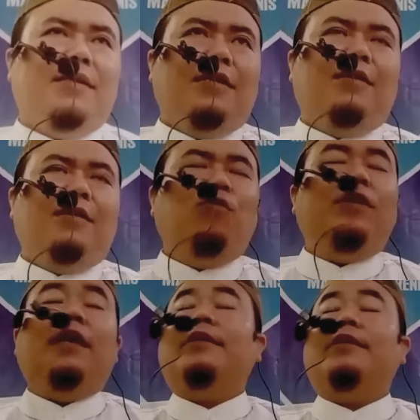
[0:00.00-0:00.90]

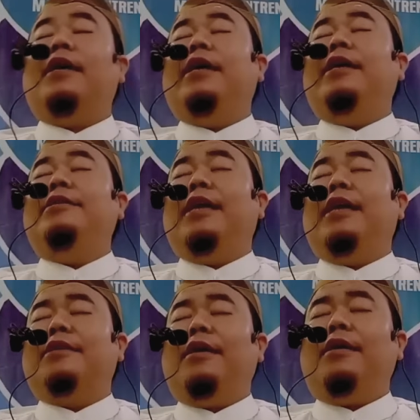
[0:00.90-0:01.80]
Kemudian datang lagi
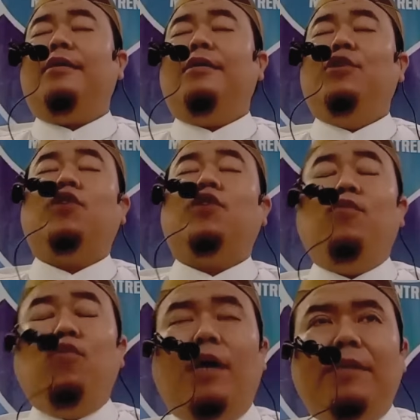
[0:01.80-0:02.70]
jenazah,
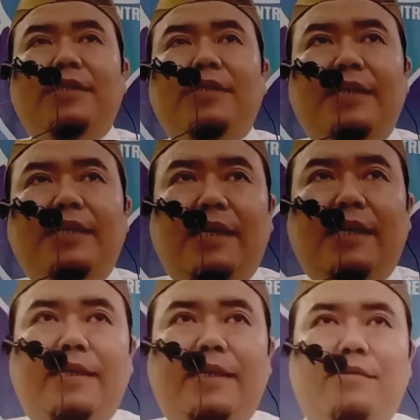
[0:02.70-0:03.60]
semua mencela
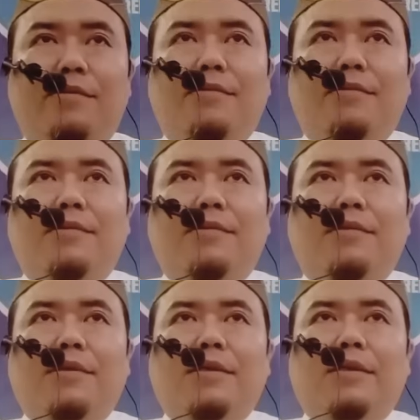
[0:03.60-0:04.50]
jenazah itu.
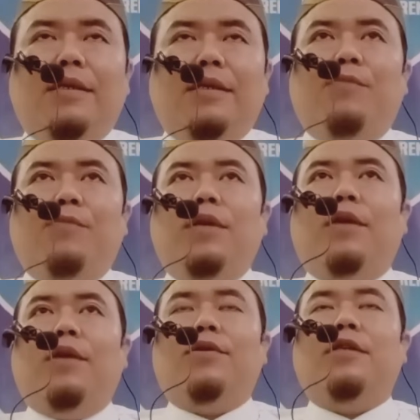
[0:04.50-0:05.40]

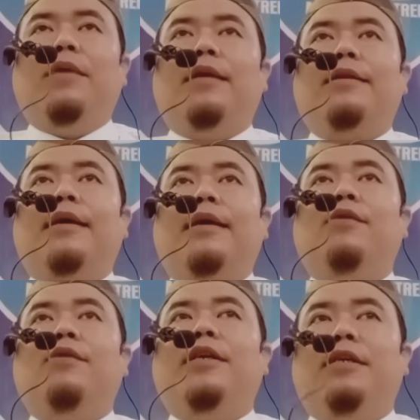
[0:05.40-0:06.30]
Kemudian Rasul mengatakan
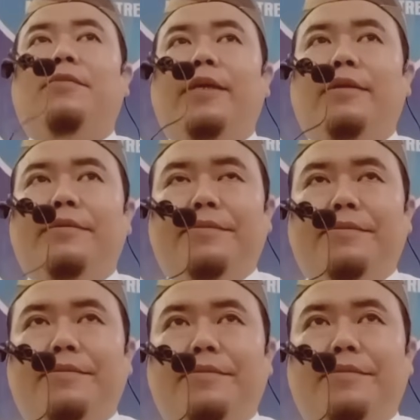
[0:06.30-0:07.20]
wajabat.
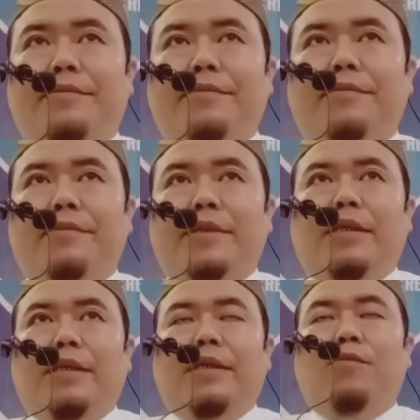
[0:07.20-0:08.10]

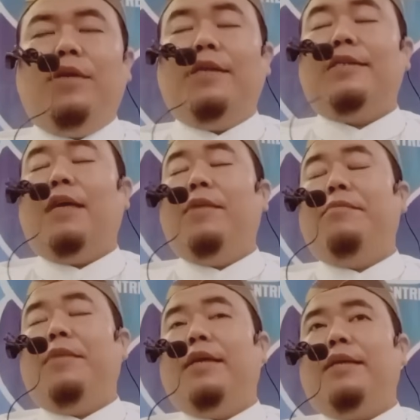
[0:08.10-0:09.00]
Kemudian sahabat
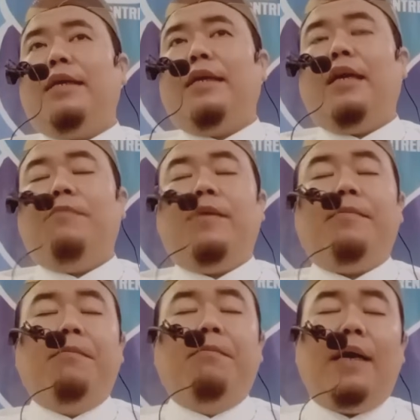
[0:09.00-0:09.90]
mengatakan
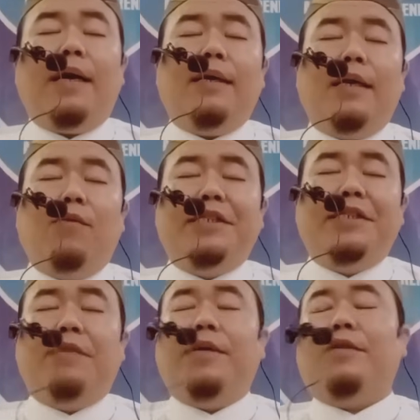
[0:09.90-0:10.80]
apa makna
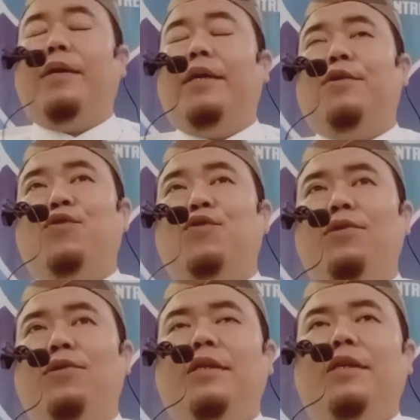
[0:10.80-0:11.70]
wajabat wahai Rasul?